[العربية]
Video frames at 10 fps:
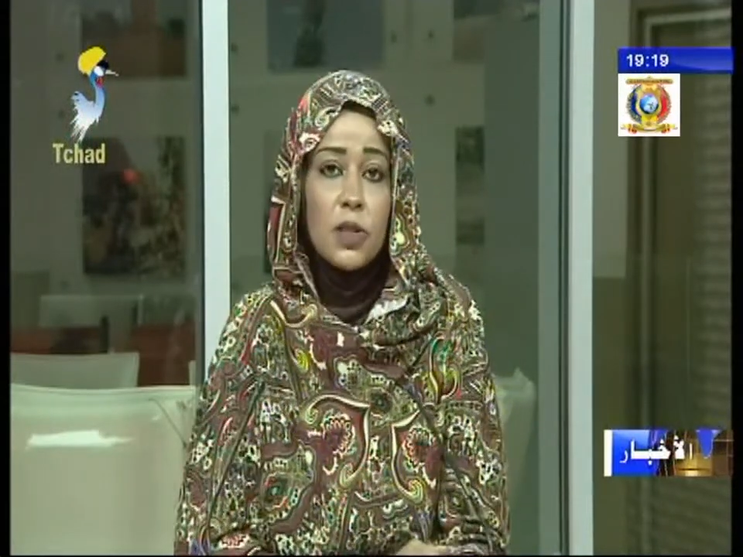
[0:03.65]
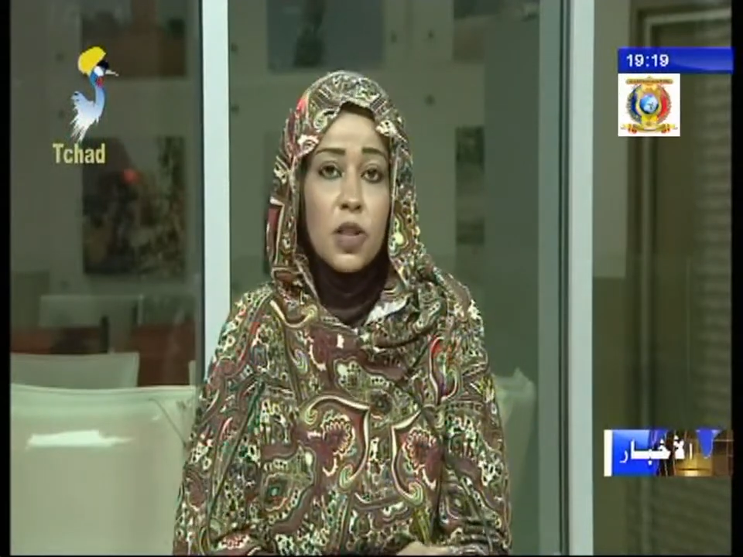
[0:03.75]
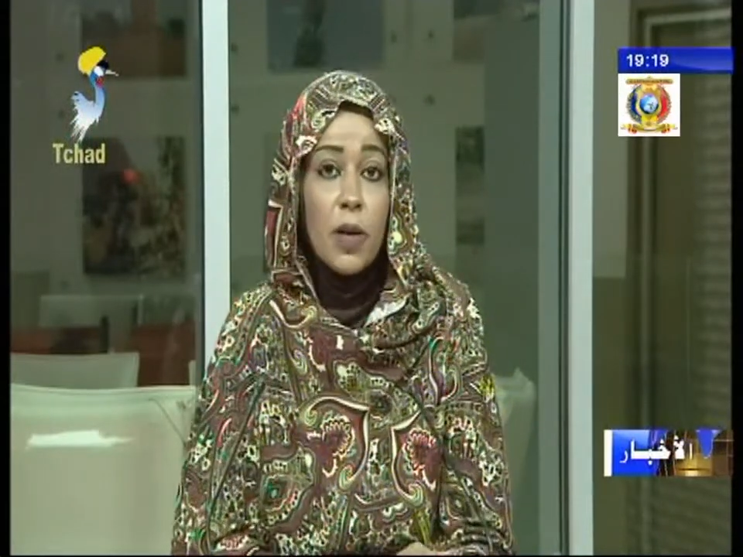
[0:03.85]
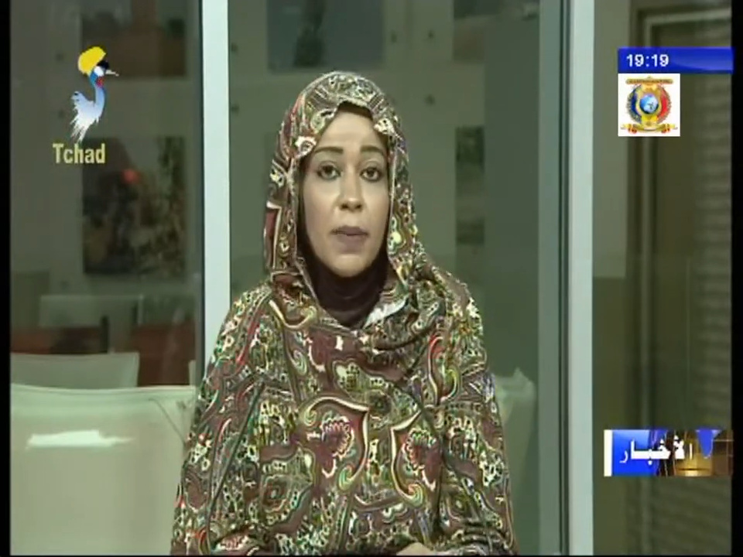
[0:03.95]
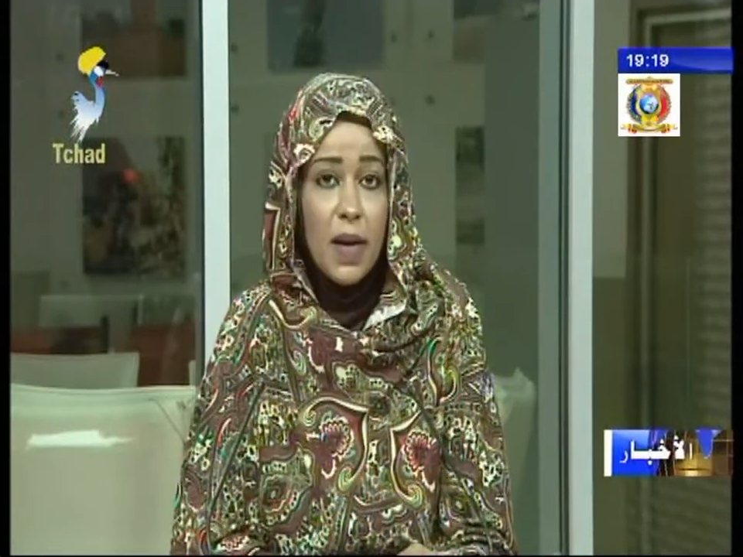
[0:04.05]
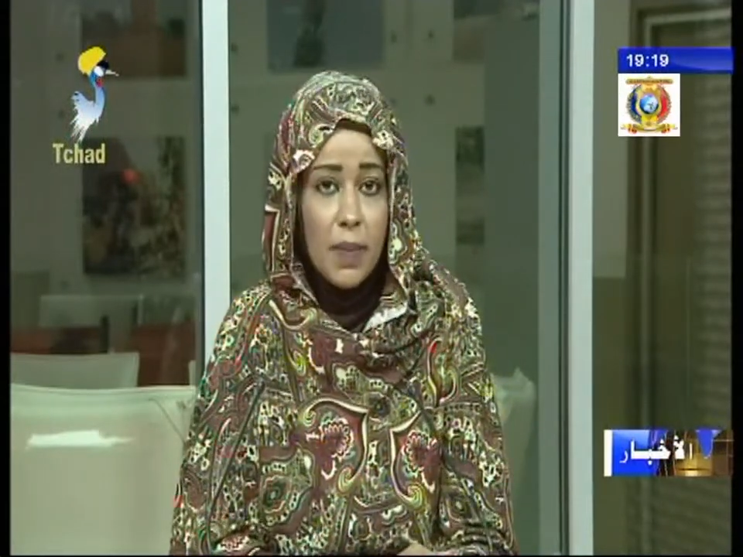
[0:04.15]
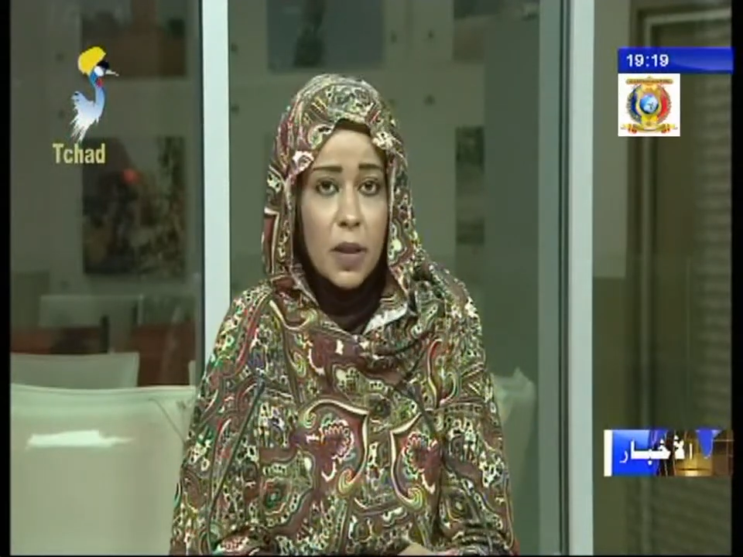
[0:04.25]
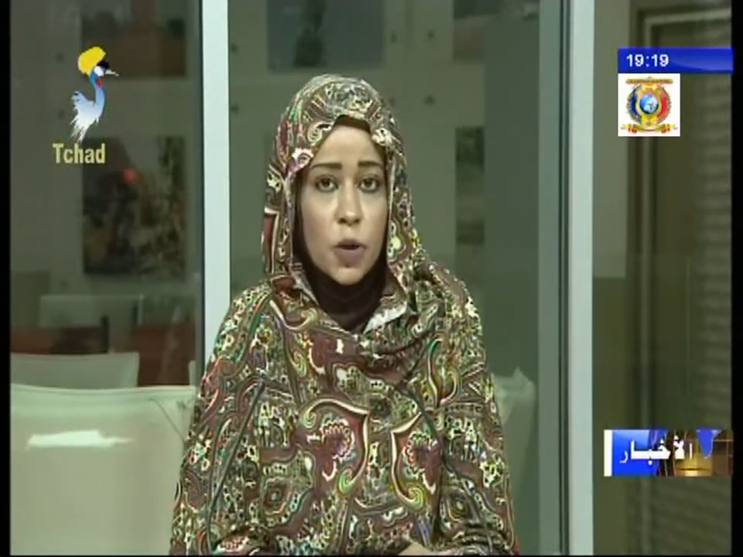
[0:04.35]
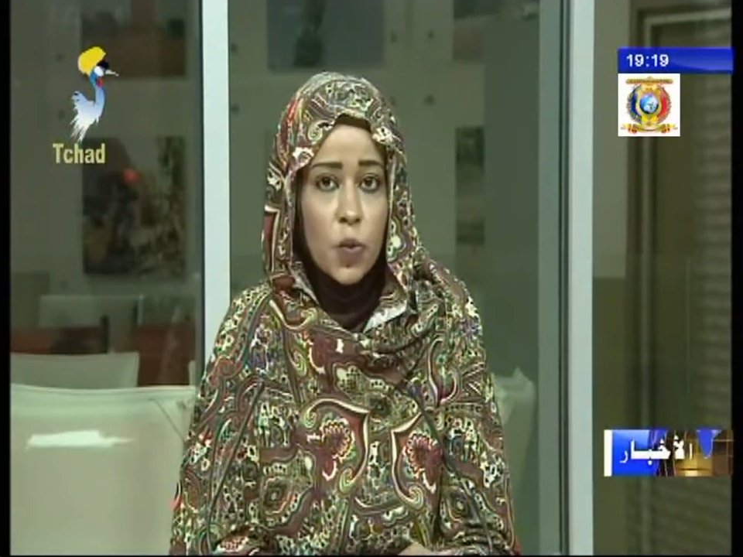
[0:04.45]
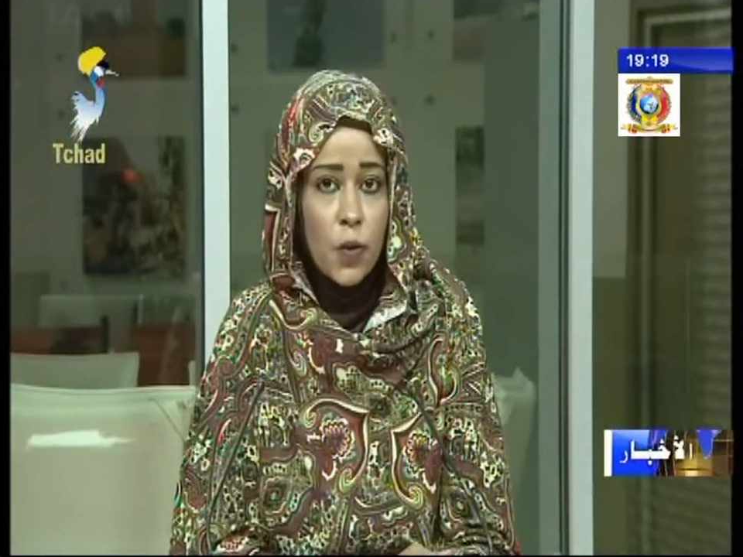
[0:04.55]
شباب
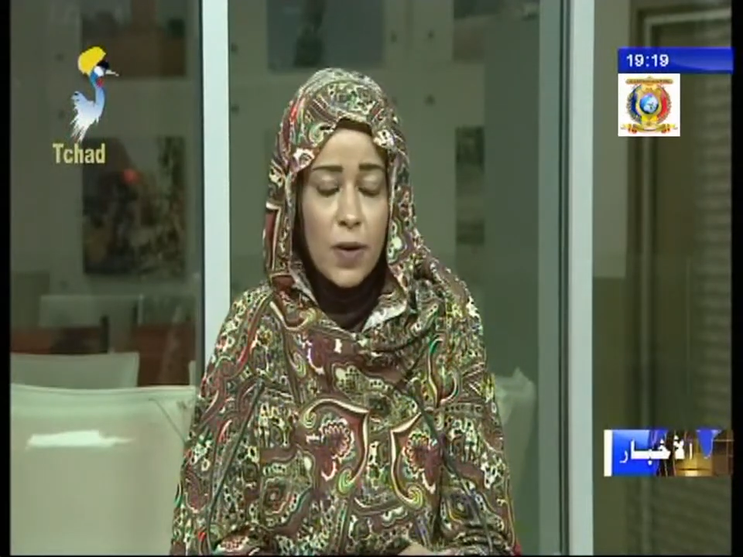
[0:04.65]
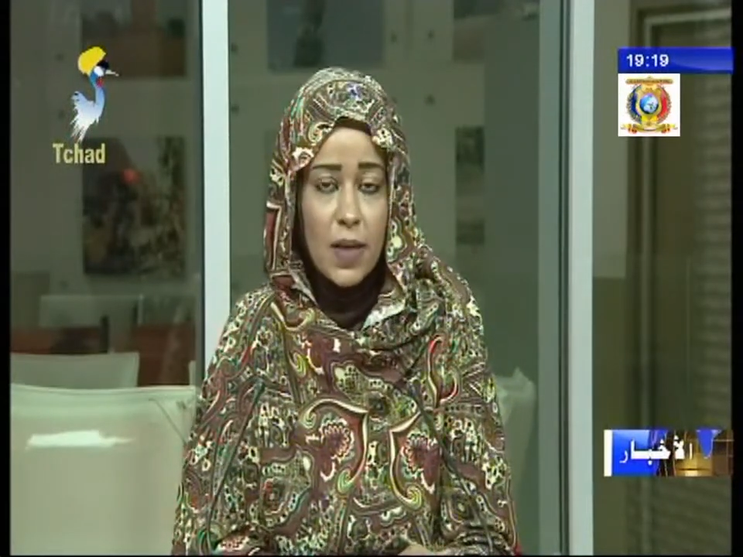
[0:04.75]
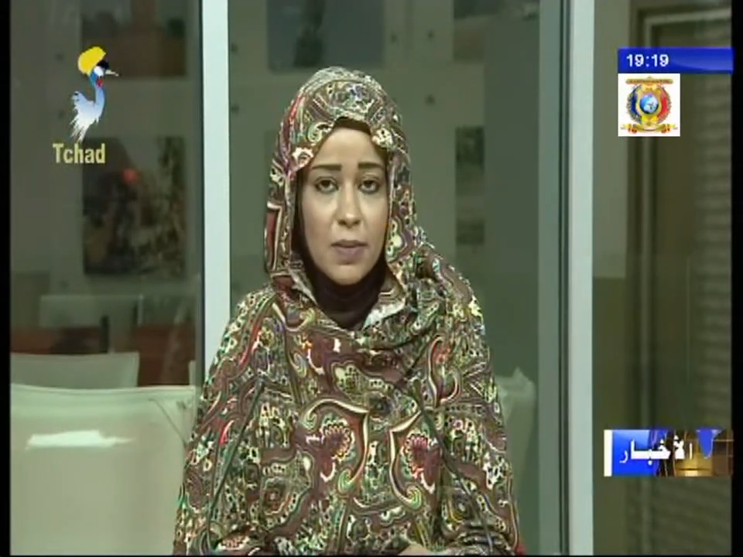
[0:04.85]
الصوفية